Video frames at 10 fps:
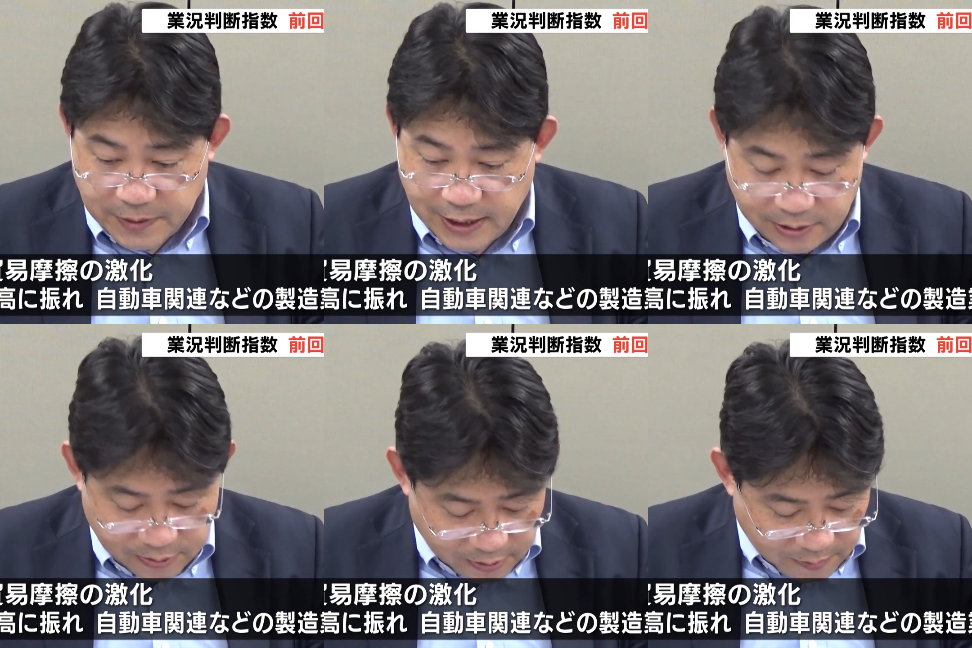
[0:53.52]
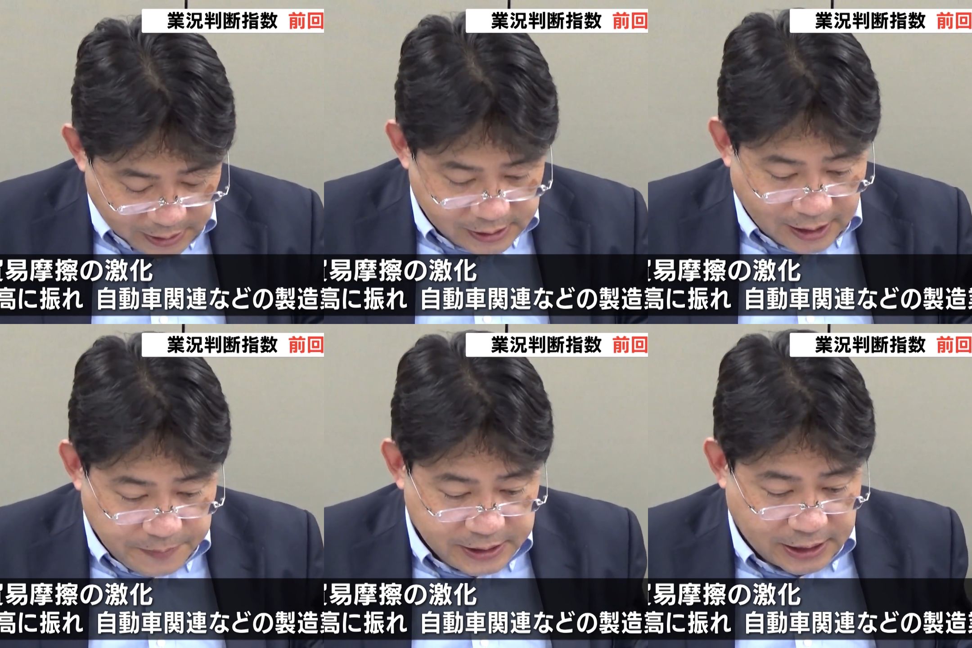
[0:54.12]
替が円
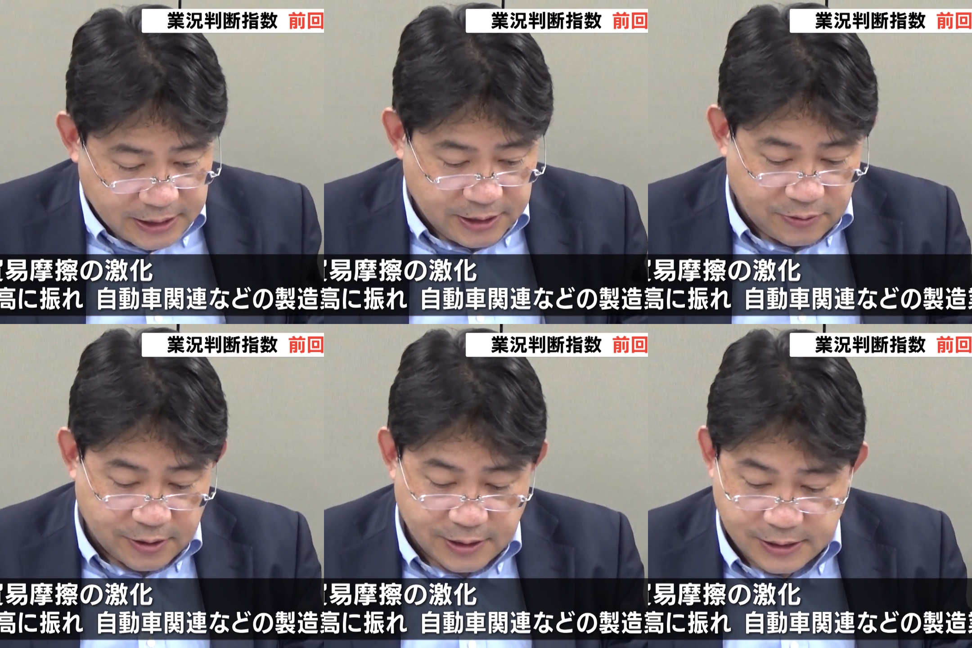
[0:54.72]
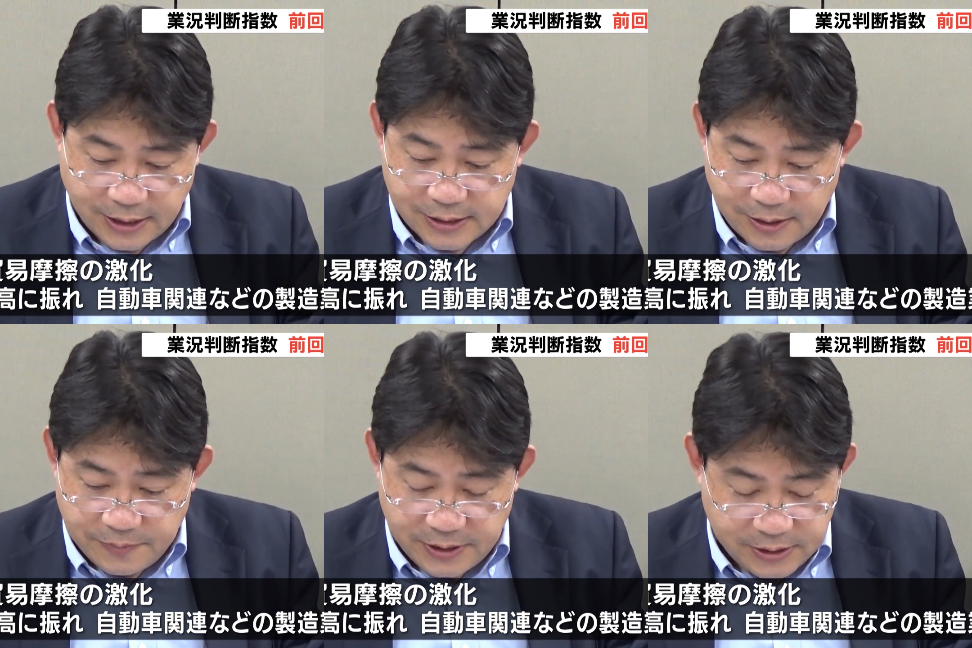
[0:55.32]
高に触れ自動車
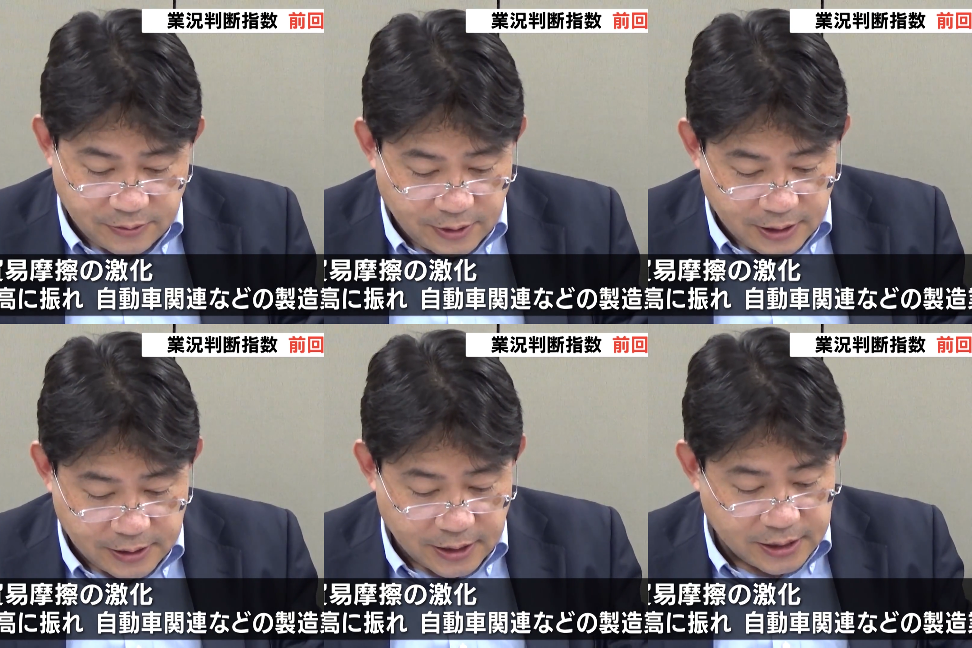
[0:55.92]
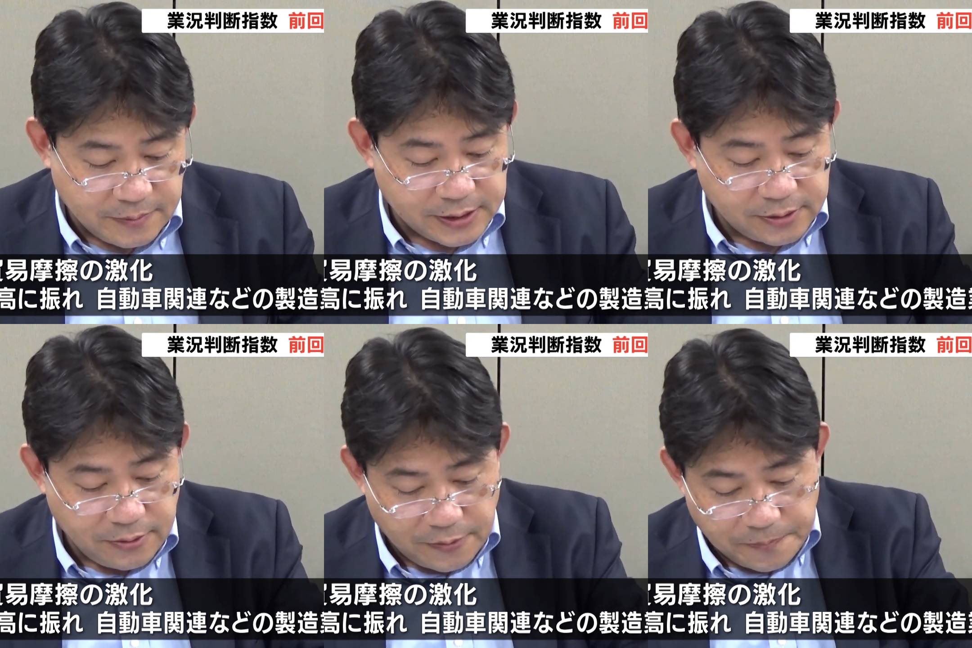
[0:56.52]
関連などの製造業
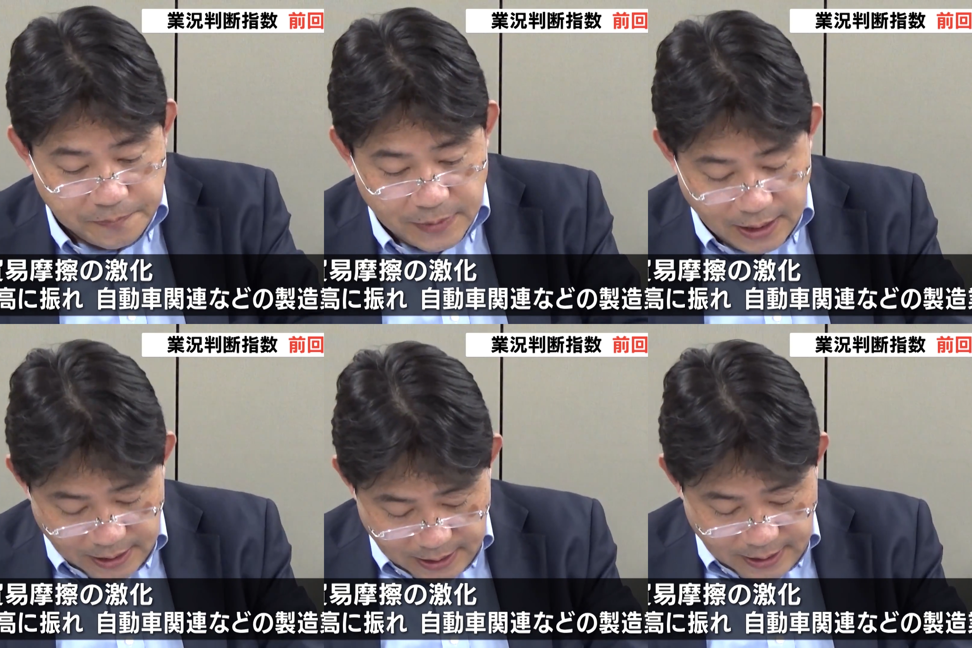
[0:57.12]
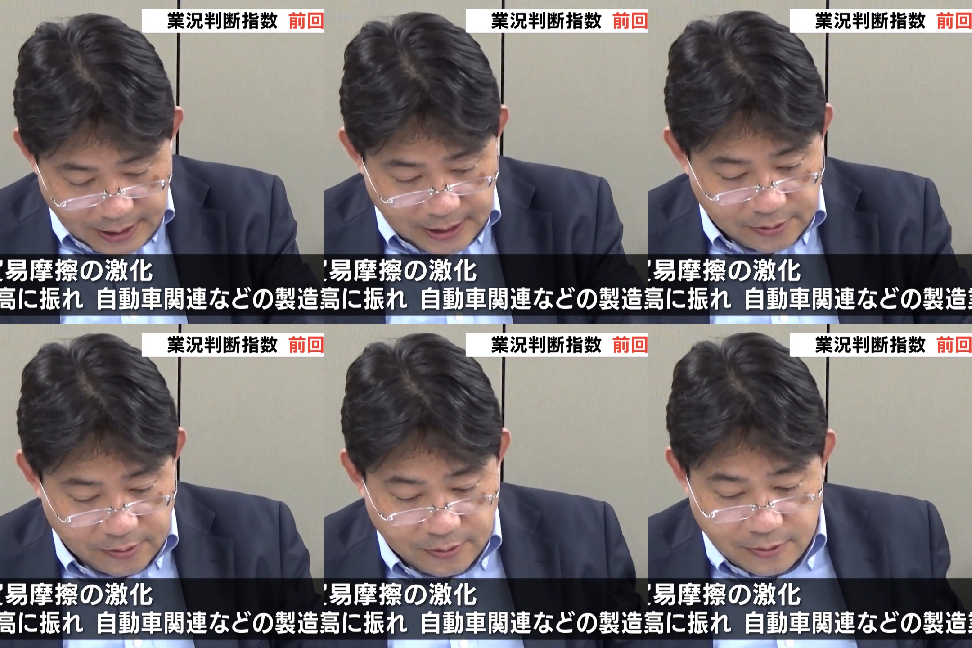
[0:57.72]
を直撃している
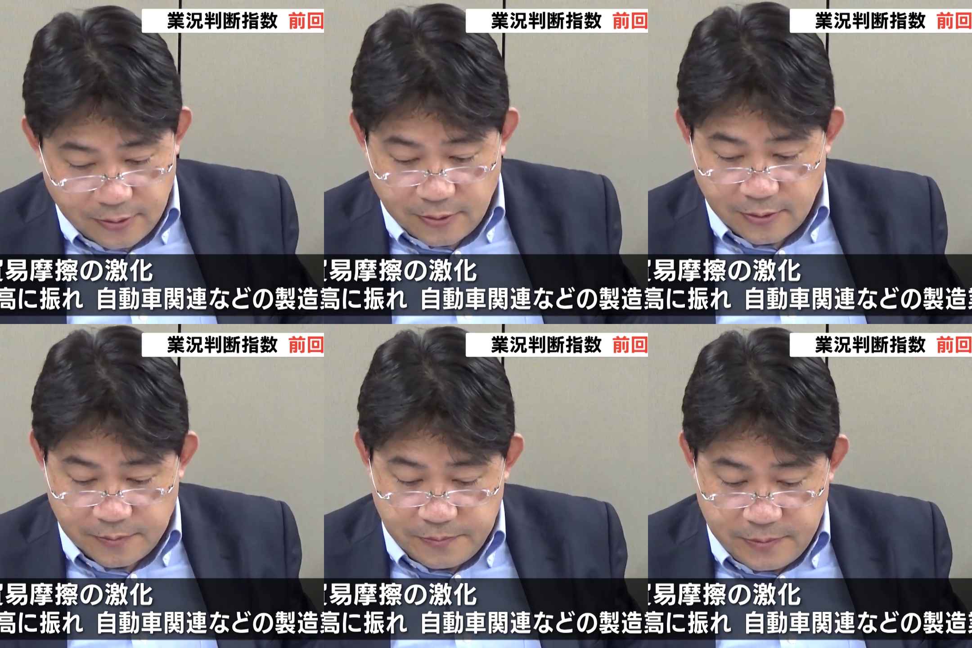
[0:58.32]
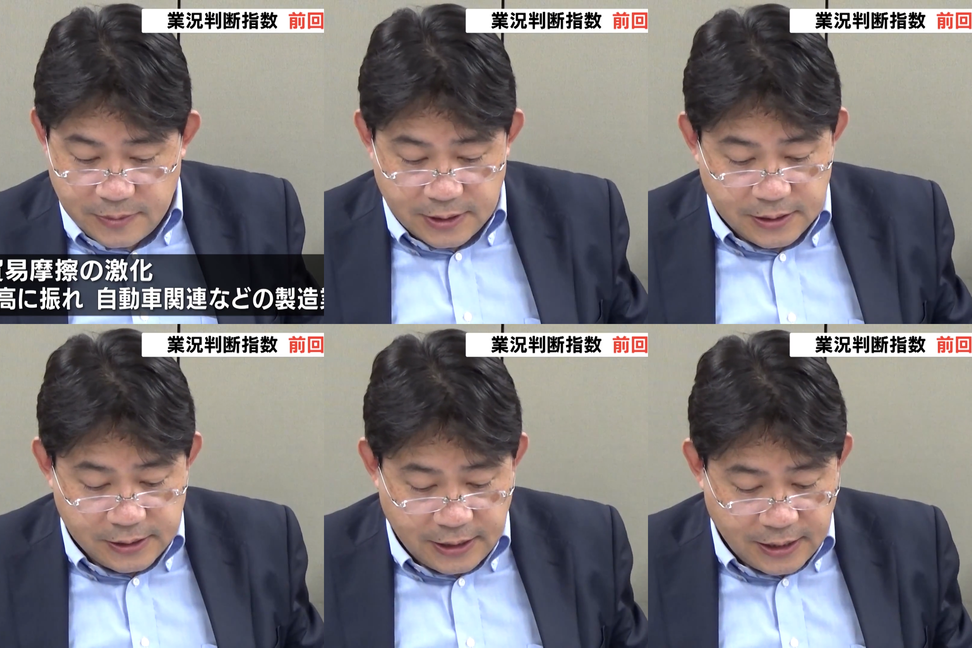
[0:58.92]
ことを挙げました
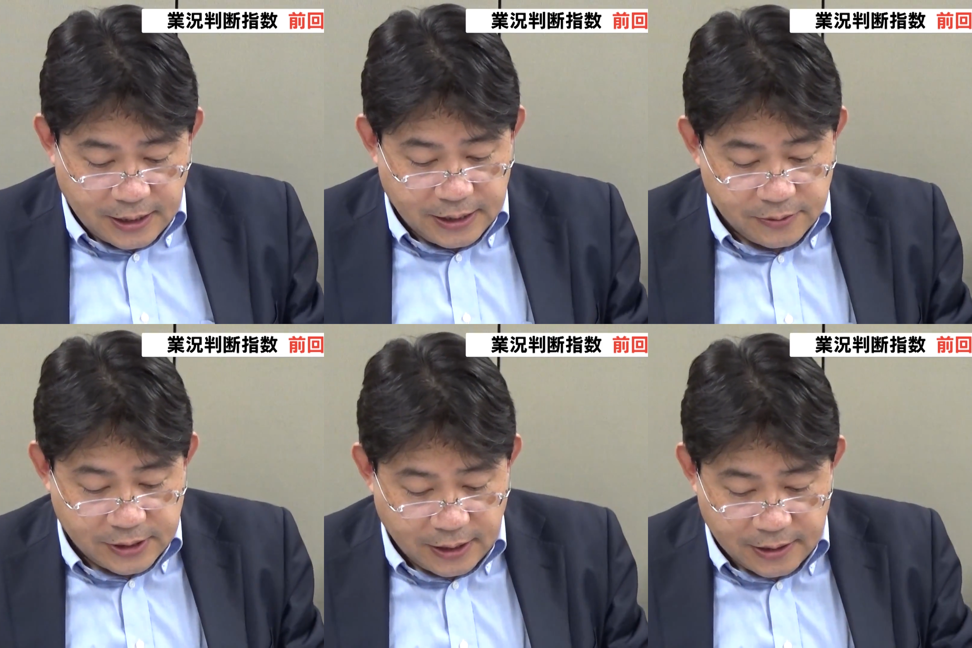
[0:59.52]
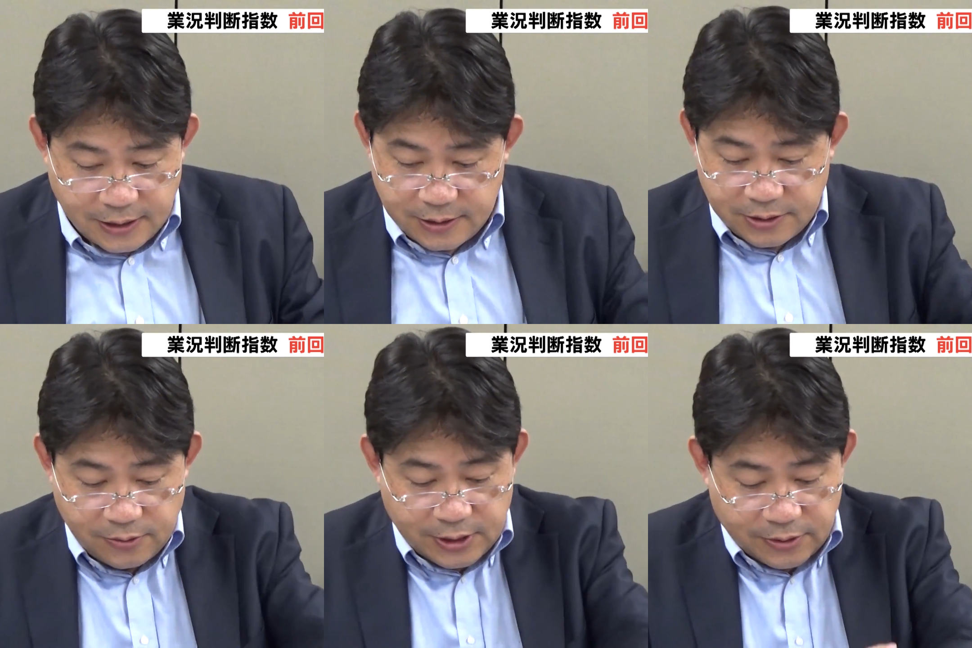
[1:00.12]
一方、設備投